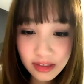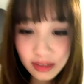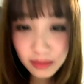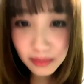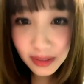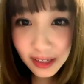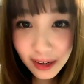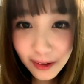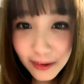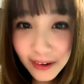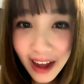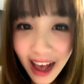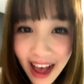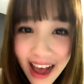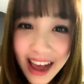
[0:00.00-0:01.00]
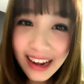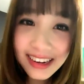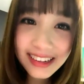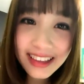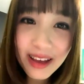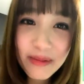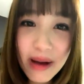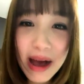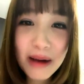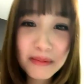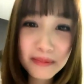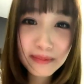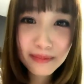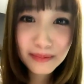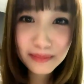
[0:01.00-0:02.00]
ไม่ได้รู้ทันแต่แบบ
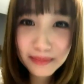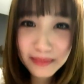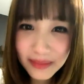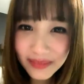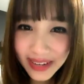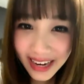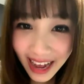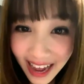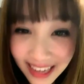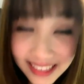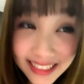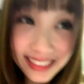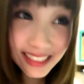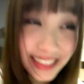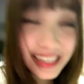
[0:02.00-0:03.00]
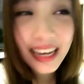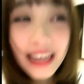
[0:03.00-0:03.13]
มันไม่ได้สิ